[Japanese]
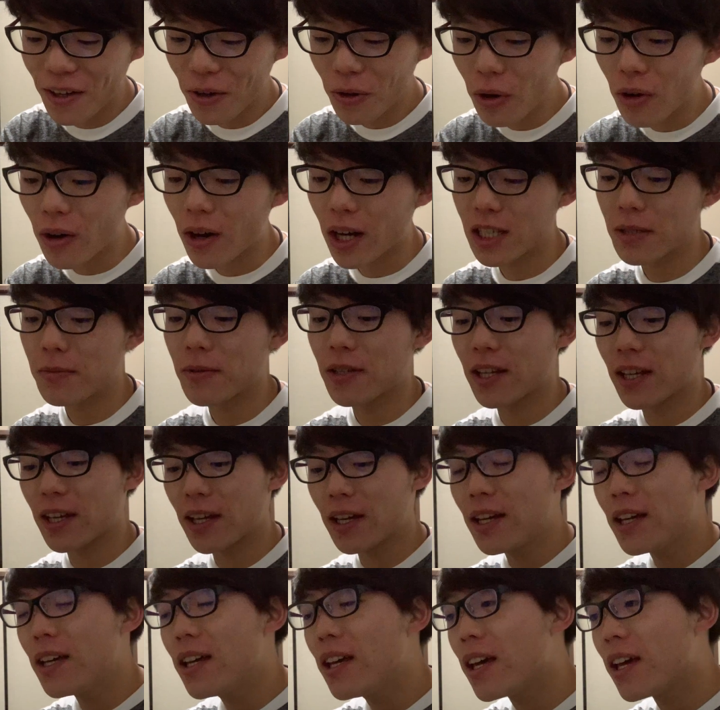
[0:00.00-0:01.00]
を初めて、
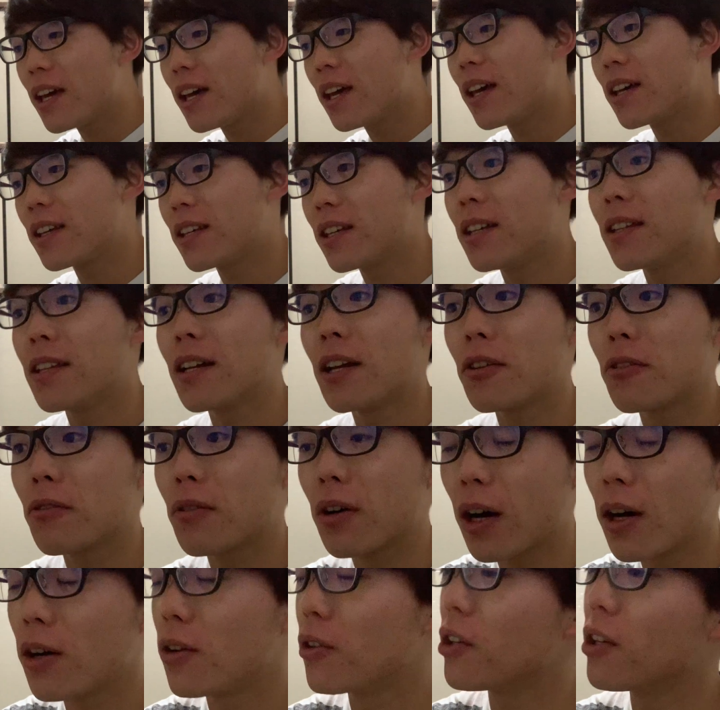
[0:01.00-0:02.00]
え聞いたりと
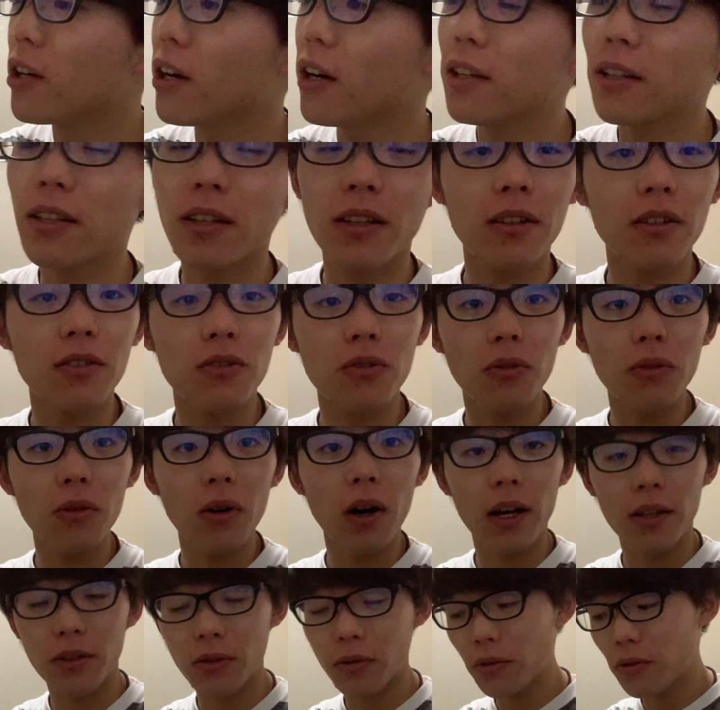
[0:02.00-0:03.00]
か、あ意外な、なんかそう、
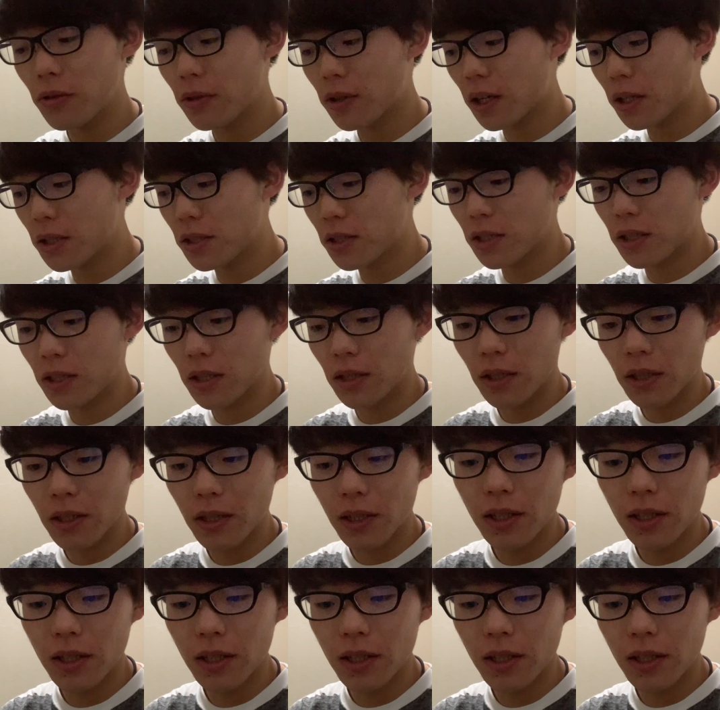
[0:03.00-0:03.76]
あ、そういう感じ、